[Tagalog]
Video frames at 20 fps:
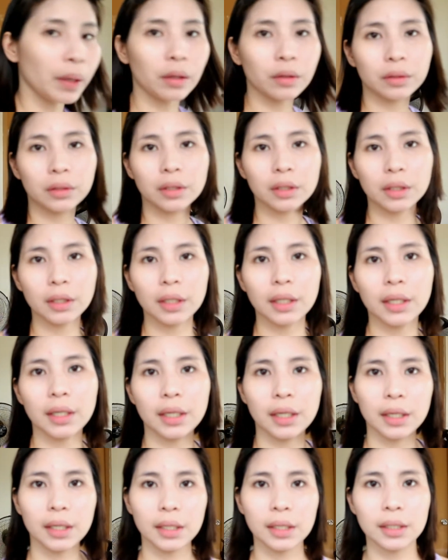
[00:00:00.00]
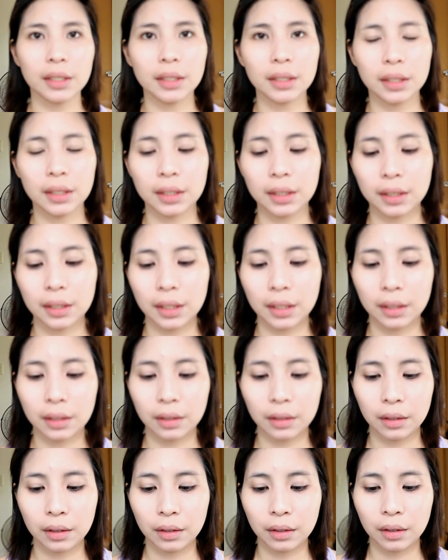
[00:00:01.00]
powder is
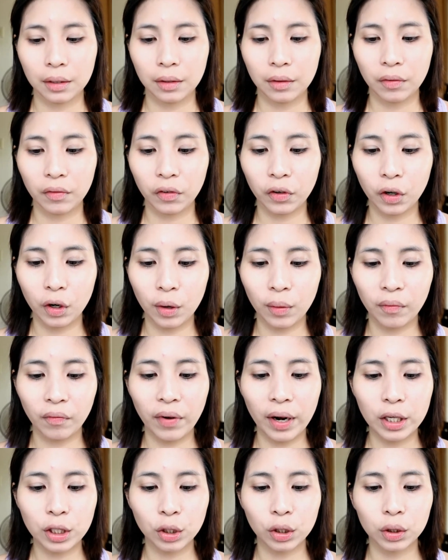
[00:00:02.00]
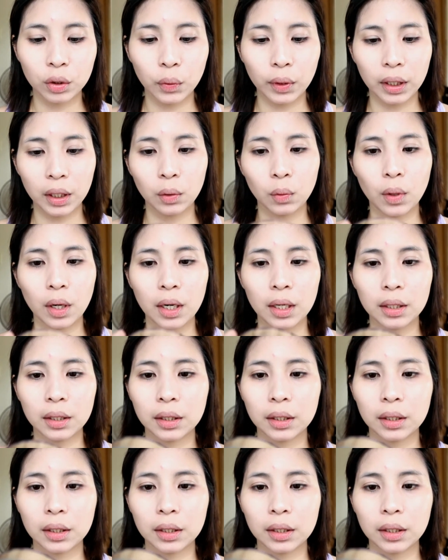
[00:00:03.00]
from Fashion 21.